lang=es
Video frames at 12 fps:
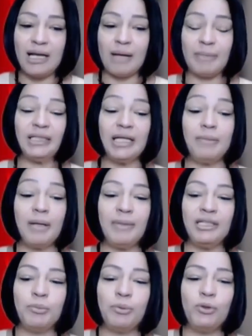
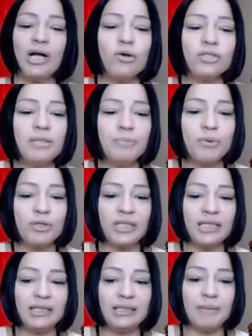lamentablemente, pero una cosa
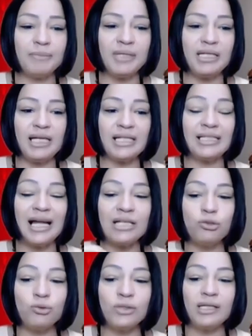importante también y es la
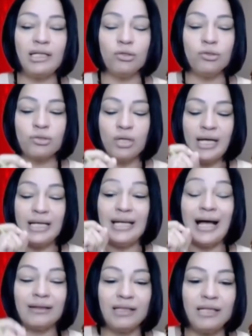ayuda de los
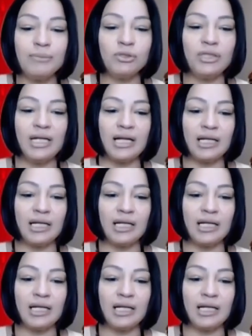nativos